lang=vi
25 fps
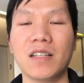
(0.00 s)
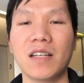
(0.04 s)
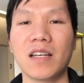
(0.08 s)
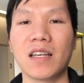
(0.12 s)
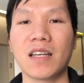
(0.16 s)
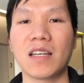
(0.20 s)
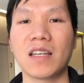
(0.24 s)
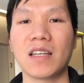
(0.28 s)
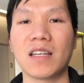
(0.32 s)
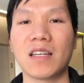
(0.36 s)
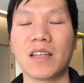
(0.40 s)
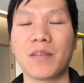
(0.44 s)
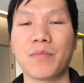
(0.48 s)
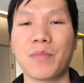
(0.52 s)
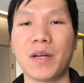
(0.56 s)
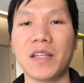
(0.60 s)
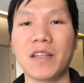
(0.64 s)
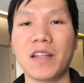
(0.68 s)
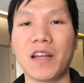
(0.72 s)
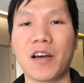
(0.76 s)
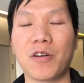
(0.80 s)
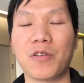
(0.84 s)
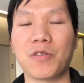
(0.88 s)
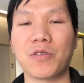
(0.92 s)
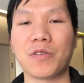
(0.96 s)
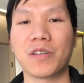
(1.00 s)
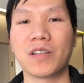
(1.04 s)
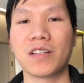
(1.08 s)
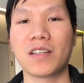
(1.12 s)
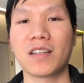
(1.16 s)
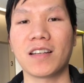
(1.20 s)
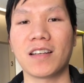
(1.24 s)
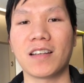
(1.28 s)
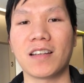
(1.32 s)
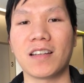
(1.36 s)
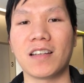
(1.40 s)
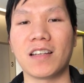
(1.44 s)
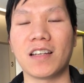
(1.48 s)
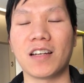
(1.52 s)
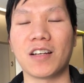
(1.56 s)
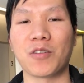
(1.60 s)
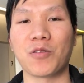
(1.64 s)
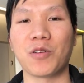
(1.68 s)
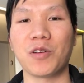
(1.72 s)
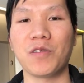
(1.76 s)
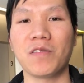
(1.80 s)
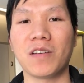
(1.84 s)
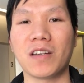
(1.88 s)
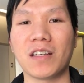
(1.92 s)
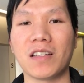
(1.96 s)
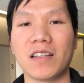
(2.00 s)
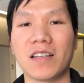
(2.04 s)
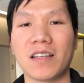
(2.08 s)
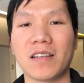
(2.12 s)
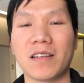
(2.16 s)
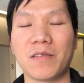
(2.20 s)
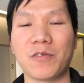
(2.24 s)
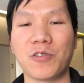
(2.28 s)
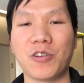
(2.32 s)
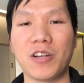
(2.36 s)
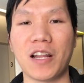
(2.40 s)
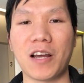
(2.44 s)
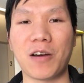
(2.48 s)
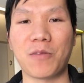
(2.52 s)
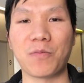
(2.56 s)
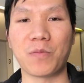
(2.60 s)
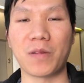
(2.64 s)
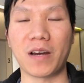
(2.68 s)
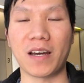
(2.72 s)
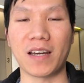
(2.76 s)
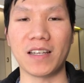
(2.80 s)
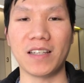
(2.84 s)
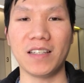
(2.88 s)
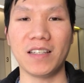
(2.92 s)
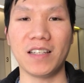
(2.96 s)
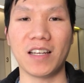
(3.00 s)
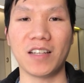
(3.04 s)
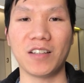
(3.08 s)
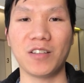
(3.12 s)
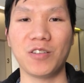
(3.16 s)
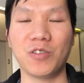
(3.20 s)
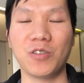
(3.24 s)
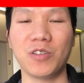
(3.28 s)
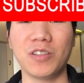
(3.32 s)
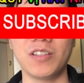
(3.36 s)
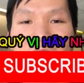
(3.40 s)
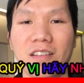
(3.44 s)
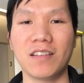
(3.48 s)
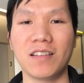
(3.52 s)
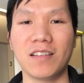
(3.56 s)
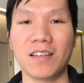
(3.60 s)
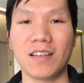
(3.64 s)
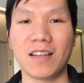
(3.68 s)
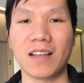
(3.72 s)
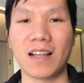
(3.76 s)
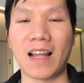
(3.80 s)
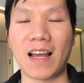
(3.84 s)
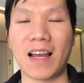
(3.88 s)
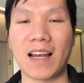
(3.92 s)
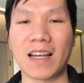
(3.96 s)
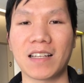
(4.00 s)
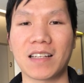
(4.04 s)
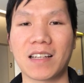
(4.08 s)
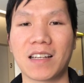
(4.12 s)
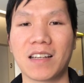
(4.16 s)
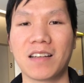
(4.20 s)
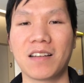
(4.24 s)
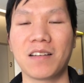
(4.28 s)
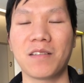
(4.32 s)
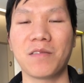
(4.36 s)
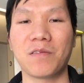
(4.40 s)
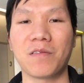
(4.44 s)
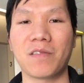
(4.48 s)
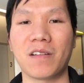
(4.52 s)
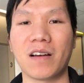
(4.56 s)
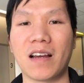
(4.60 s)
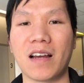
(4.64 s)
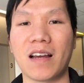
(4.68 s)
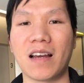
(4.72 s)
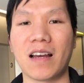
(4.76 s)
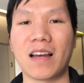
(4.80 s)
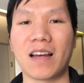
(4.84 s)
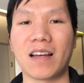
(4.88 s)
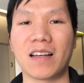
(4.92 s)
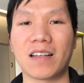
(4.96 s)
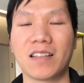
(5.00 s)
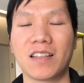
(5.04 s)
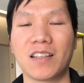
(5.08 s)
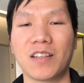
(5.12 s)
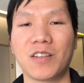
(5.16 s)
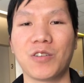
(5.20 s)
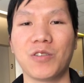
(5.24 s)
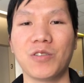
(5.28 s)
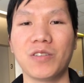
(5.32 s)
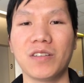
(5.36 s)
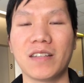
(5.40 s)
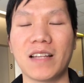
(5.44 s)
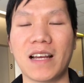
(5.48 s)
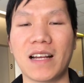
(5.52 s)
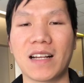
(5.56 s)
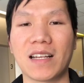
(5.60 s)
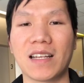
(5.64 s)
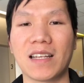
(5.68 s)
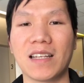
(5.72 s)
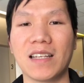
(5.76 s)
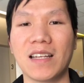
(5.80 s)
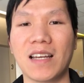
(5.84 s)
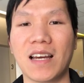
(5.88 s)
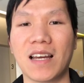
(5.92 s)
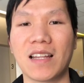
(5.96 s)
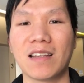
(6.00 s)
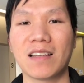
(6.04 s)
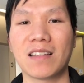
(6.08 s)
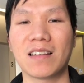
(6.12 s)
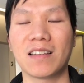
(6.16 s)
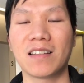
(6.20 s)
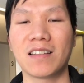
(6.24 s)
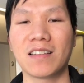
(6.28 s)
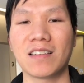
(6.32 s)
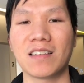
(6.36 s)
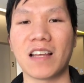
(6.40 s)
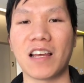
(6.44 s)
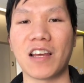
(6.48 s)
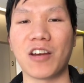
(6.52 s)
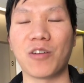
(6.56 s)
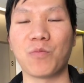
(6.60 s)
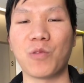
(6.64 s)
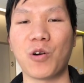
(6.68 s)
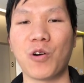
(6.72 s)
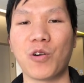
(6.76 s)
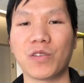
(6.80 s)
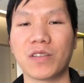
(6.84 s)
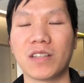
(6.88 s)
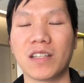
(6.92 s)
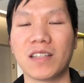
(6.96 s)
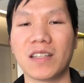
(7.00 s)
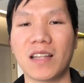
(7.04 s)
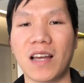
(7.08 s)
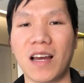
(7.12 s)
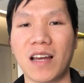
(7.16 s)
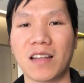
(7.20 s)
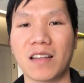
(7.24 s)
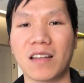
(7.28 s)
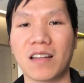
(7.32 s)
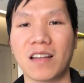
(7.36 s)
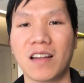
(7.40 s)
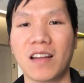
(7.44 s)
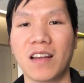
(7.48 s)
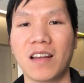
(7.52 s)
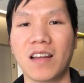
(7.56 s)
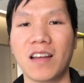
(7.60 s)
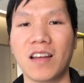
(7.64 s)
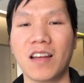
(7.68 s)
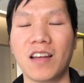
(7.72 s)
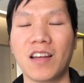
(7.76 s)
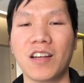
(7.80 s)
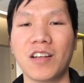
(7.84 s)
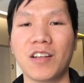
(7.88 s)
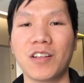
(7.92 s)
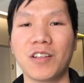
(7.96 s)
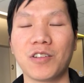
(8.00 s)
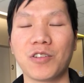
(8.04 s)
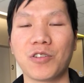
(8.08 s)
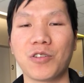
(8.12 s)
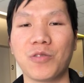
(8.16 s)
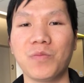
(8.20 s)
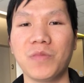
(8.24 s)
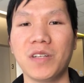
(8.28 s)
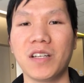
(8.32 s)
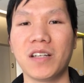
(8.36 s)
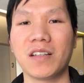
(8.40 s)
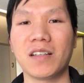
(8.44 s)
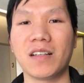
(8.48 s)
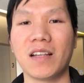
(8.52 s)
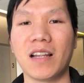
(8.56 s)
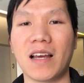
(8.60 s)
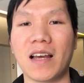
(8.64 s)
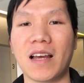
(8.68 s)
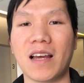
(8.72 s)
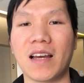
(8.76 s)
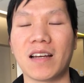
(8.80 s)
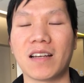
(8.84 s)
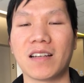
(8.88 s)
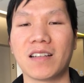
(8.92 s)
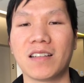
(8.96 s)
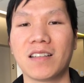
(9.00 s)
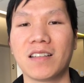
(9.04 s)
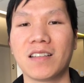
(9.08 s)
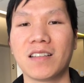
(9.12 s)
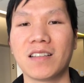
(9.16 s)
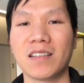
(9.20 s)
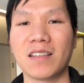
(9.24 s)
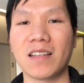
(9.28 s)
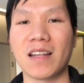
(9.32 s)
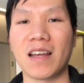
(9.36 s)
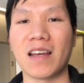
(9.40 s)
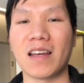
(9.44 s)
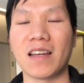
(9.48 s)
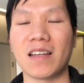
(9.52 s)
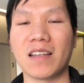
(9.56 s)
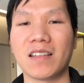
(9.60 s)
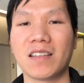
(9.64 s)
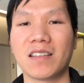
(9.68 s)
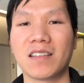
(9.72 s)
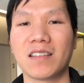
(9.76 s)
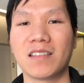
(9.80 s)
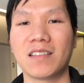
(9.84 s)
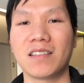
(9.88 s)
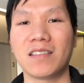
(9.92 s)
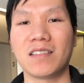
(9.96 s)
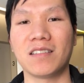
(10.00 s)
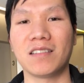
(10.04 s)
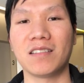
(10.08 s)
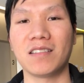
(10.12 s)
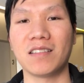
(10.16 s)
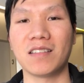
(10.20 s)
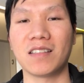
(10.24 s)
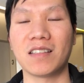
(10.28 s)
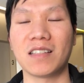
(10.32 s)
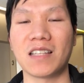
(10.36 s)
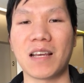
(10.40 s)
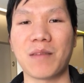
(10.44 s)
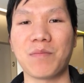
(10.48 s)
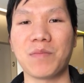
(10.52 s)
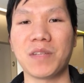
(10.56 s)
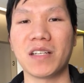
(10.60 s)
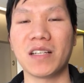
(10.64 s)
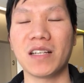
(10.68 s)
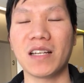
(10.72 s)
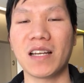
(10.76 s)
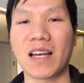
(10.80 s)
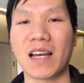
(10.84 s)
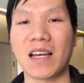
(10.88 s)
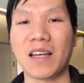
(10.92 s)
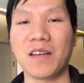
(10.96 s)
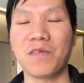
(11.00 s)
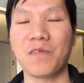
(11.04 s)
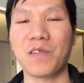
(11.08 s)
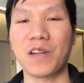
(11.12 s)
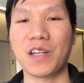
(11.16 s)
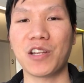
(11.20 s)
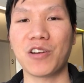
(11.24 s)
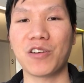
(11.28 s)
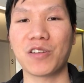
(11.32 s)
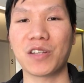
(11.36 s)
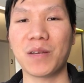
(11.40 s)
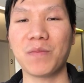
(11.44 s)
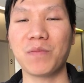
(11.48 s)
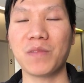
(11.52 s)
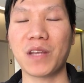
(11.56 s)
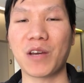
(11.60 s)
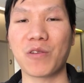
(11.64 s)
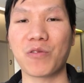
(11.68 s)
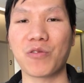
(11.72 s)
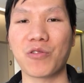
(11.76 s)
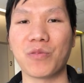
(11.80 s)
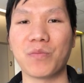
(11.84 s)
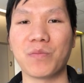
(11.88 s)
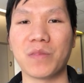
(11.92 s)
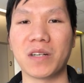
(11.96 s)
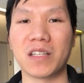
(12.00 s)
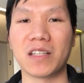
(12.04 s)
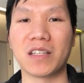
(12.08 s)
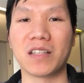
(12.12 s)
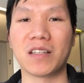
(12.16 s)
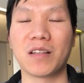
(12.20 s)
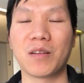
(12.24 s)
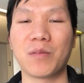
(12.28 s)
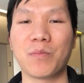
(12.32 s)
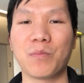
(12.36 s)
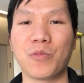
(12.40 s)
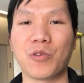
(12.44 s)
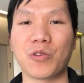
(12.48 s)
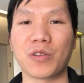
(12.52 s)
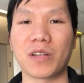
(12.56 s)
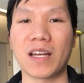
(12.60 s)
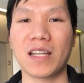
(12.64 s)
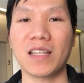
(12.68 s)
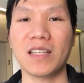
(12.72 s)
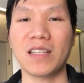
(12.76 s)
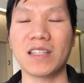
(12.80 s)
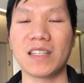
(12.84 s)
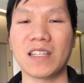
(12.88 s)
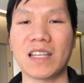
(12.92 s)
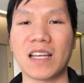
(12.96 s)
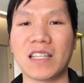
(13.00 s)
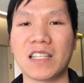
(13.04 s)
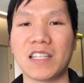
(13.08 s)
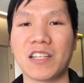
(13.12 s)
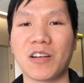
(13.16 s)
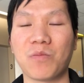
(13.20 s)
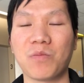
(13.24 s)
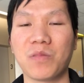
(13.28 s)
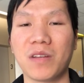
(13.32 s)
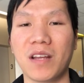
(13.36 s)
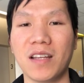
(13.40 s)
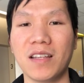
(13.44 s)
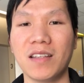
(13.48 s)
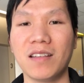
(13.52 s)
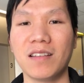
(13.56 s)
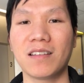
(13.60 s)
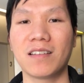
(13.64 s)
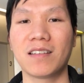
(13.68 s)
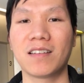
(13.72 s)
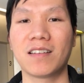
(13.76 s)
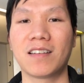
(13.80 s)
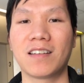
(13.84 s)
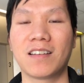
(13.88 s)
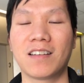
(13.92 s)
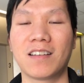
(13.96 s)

Trước khi bắt đầu thì quý vị vui lòng hãy nhấn nút like và nút đăng ký kênh để ủng hộ tinh thần, cũng như là để xem những cái video tiếp theo của mình một cách nhanh chóng nhất.